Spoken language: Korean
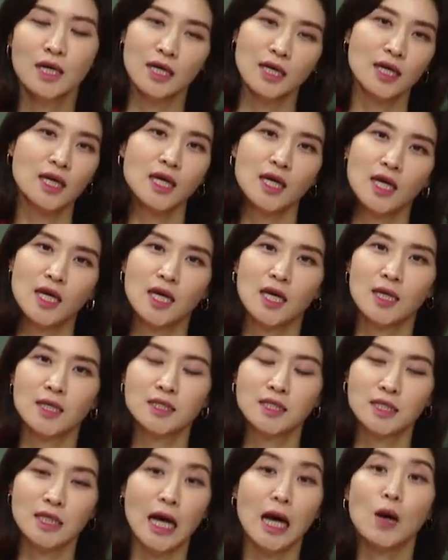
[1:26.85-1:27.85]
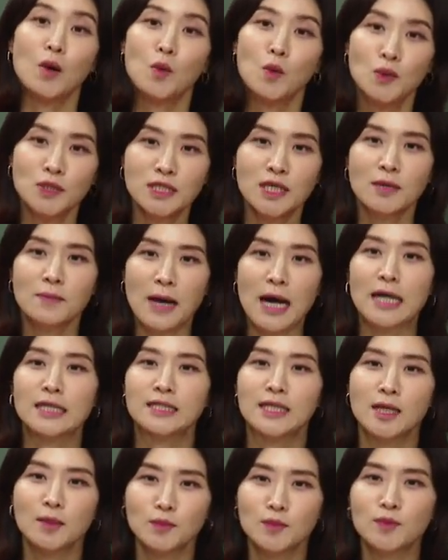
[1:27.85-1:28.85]
예, 이제
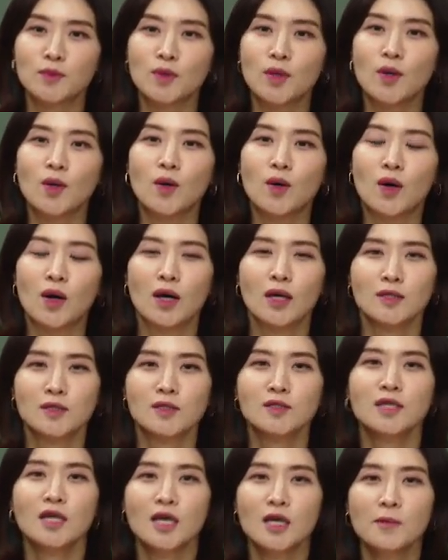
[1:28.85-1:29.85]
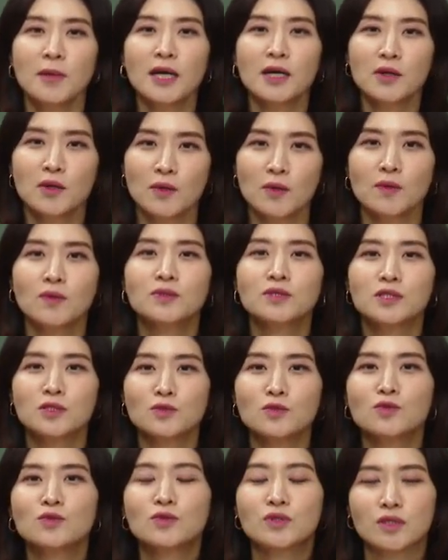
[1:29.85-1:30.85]
나오자마자부터 선생님 학교
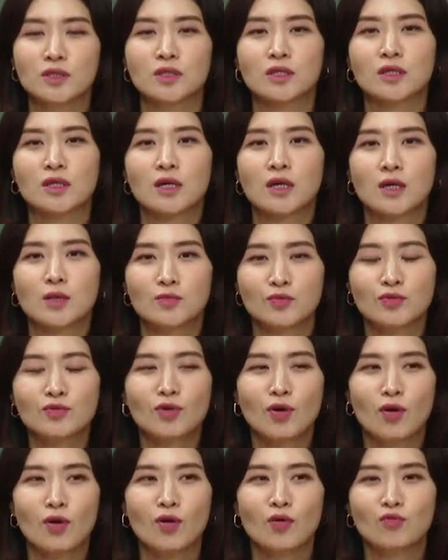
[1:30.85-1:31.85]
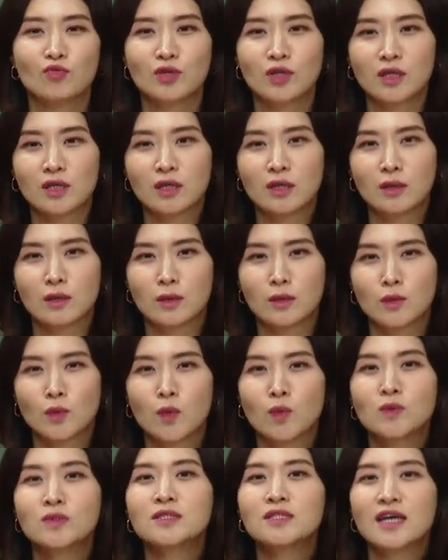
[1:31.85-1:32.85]
친구들 부터 우리
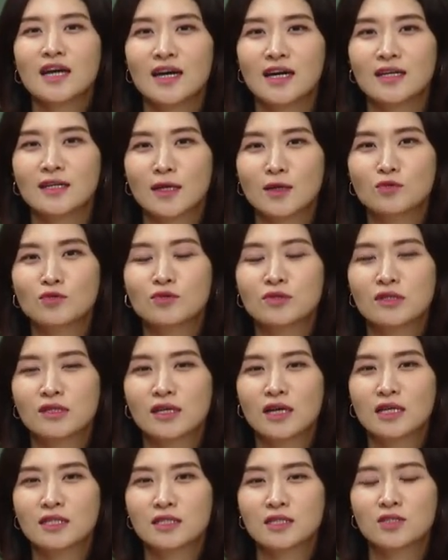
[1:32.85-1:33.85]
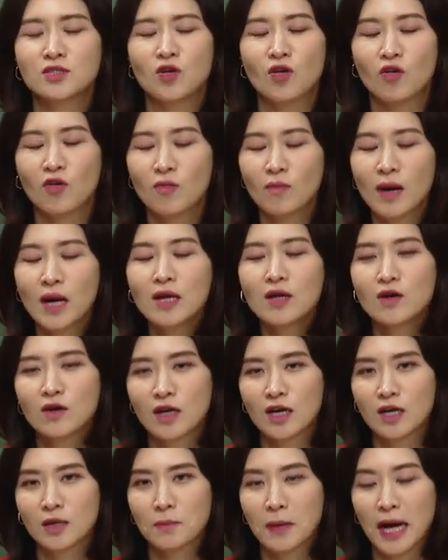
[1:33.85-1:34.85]
동사 대군들까지 정말
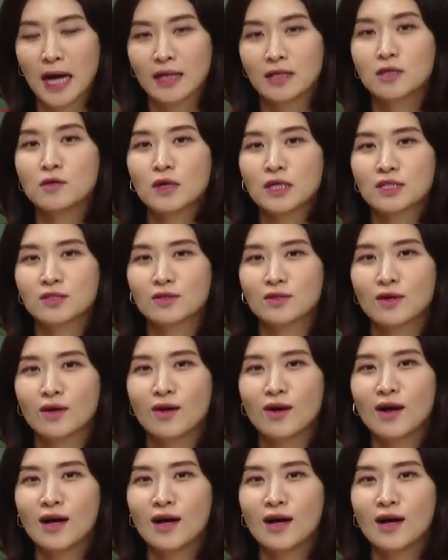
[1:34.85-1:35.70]
연락이 많이 왔어요.